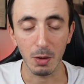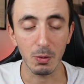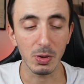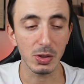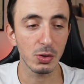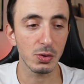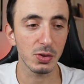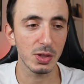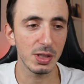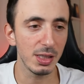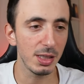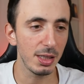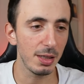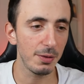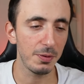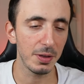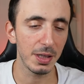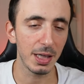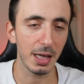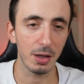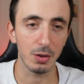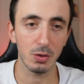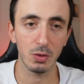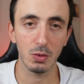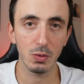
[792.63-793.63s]
Questo
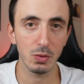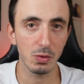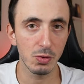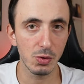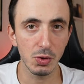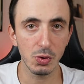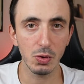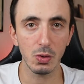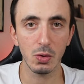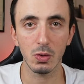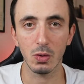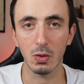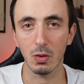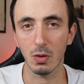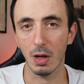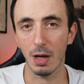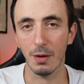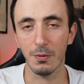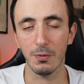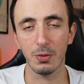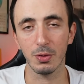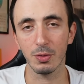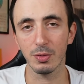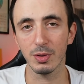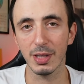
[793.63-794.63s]
significa non solo
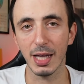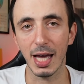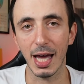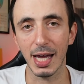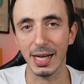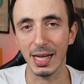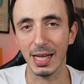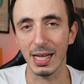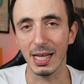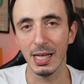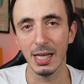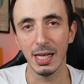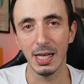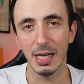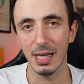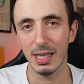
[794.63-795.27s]
affrontare